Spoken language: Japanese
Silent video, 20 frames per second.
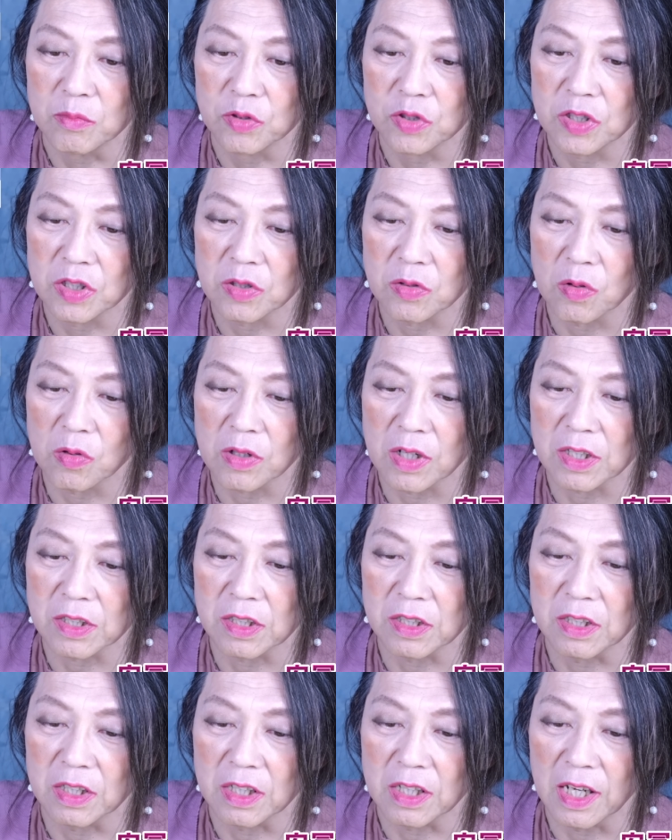無申告課
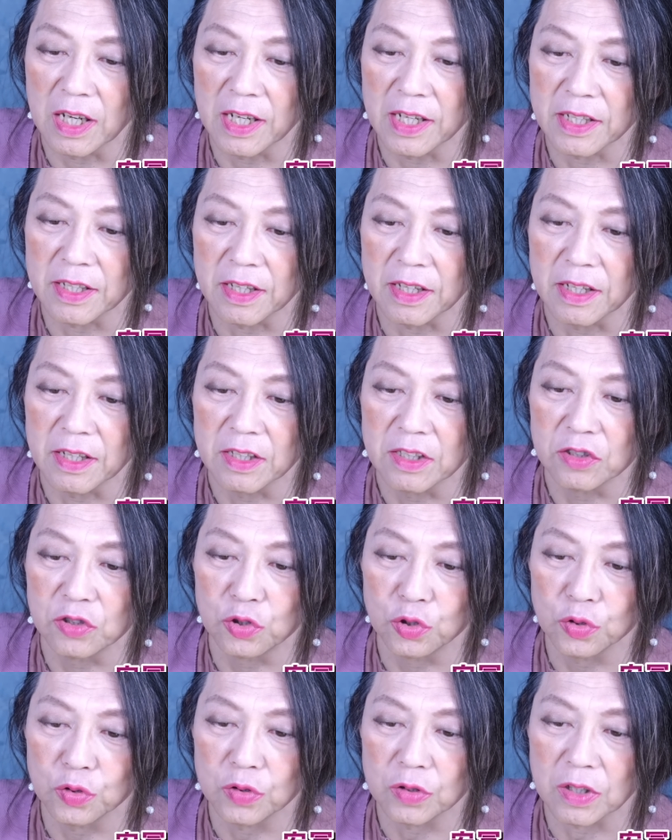税に変えて
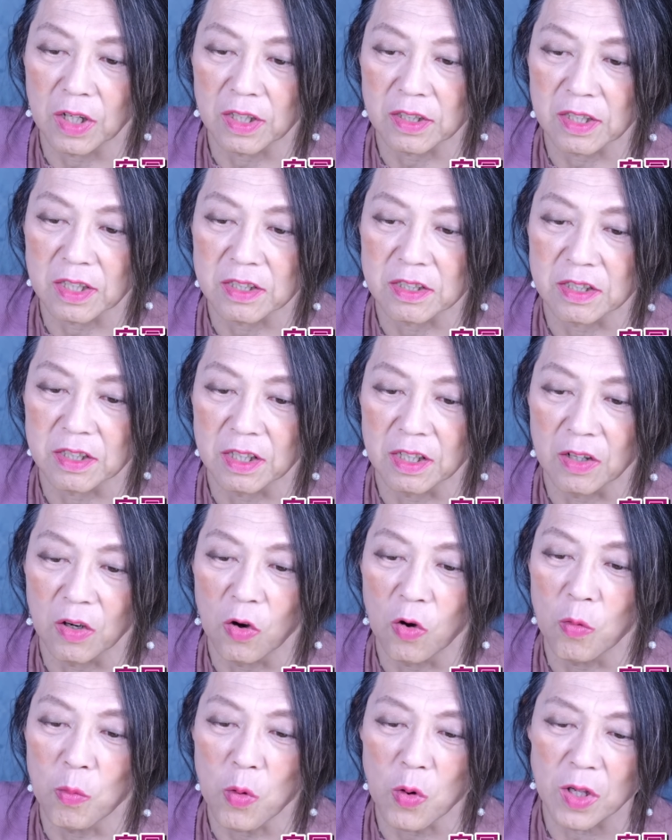重加算税
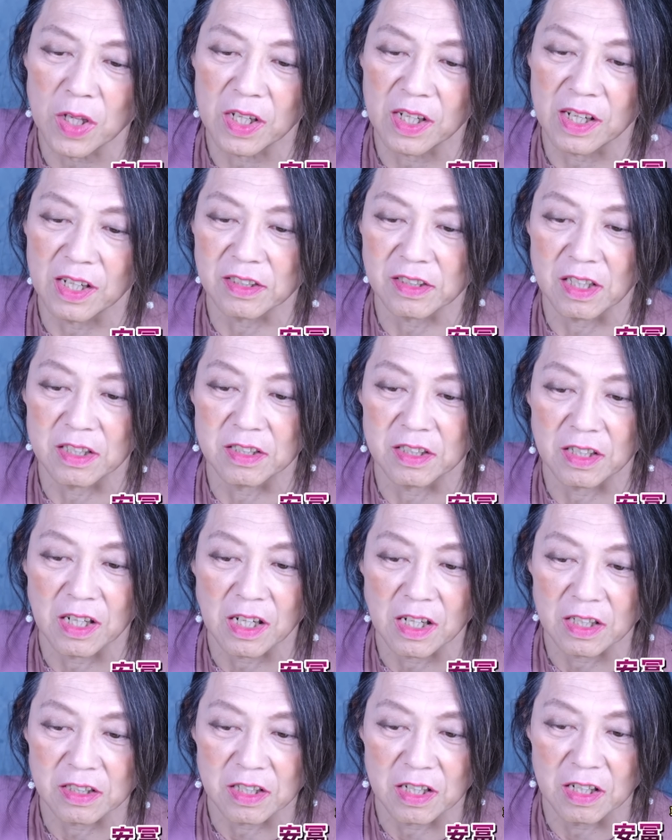重い加算税
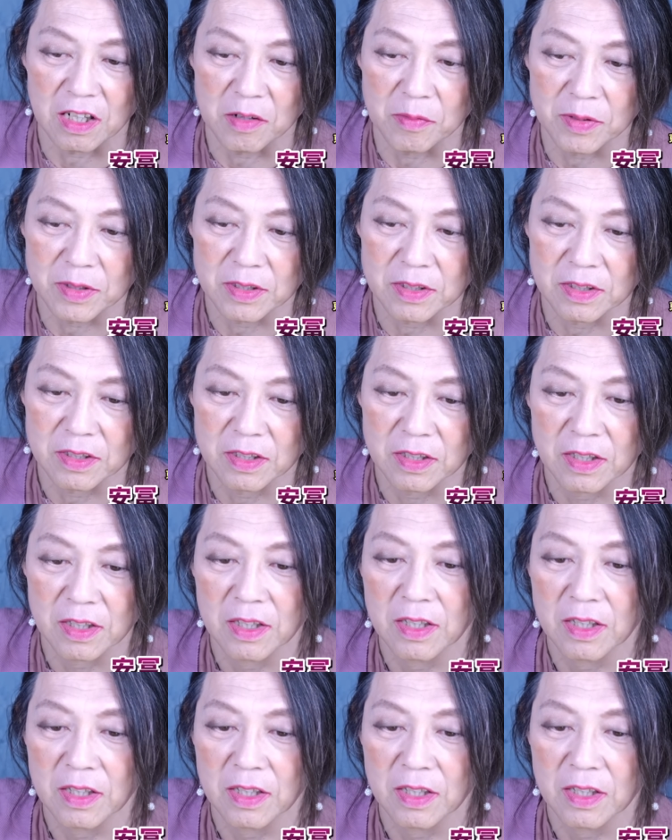が課せられます、